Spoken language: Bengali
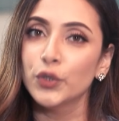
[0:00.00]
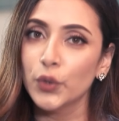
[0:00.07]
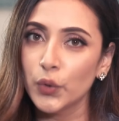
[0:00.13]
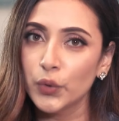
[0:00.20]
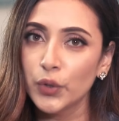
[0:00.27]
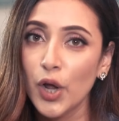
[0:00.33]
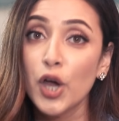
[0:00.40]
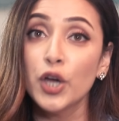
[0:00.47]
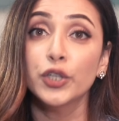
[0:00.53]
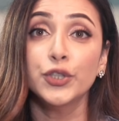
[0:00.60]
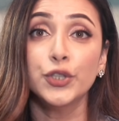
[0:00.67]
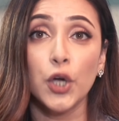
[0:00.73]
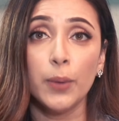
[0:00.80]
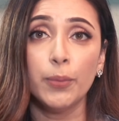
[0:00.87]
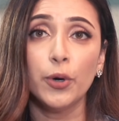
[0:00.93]
চলুন
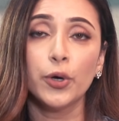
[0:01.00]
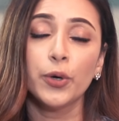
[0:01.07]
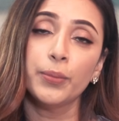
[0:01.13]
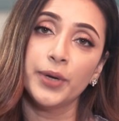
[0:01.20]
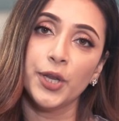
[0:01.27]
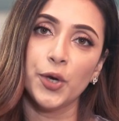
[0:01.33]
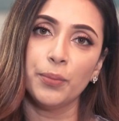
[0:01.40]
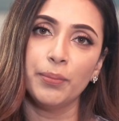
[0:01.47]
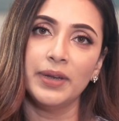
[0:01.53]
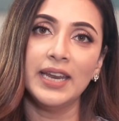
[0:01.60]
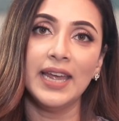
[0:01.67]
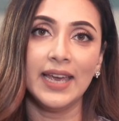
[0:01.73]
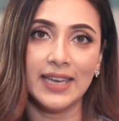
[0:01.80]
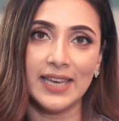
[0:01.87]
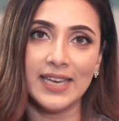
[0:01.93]
সব রকম নিয়ম
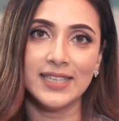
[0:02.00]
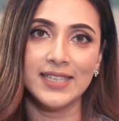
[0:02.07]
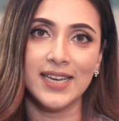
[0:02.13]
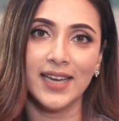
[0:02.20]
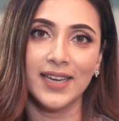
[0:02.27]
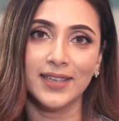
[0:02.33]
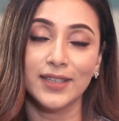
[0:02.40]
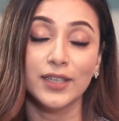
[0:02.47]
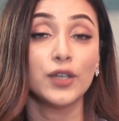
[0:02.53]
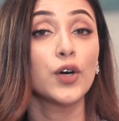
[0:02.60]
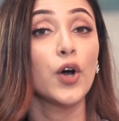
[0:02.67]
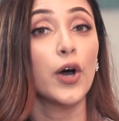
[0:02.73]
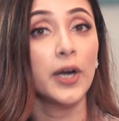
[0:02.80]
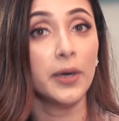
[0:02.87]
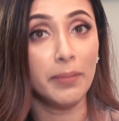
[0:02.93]
মেনে এগিয়ে যাই
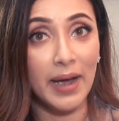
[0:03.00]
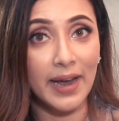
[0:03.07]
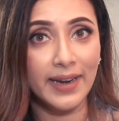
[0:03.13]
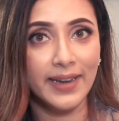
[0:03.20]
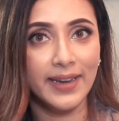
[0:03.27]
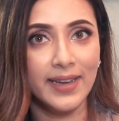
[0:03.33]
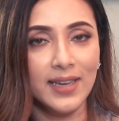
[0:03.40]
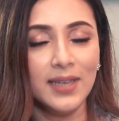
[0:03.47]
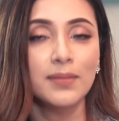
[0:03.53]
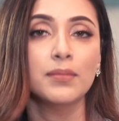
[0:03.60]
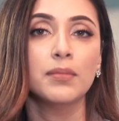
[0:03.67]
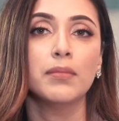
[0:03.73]
ঘরের বাইরে গেলে